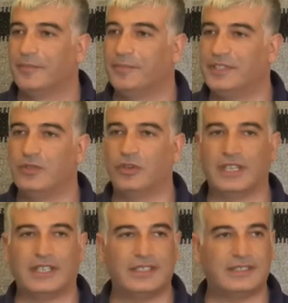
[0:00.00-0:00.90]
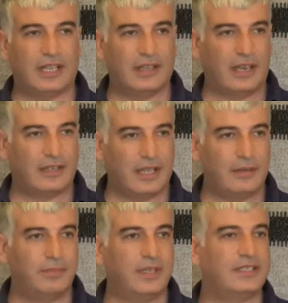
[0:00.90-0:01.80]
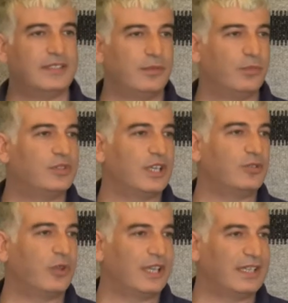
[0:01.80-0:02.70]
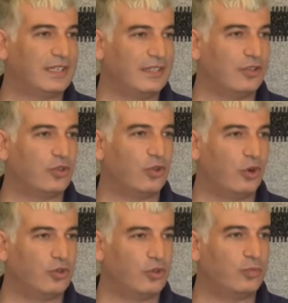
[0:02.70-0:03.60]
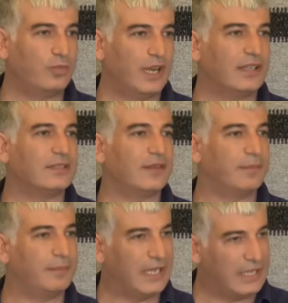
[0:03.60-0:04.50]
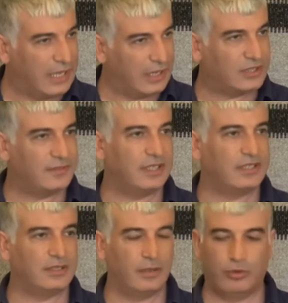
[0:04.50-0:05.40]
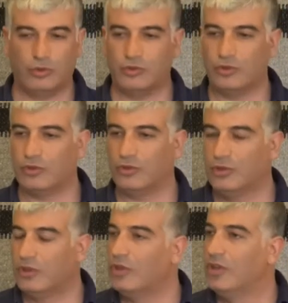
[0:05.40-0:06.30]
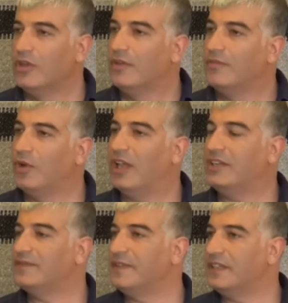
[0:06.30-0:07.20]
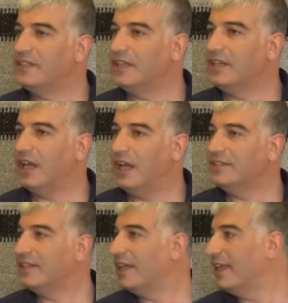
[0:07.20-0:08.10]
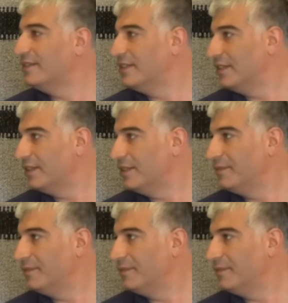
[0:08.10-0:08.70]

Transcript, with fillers: Biz de oradaki insanlardan birisinin bu sektöre girdiğini gördük. Biraz da bilgi alışverişinde bulunduk. Ve o alışverişi Aydın'a getirdik.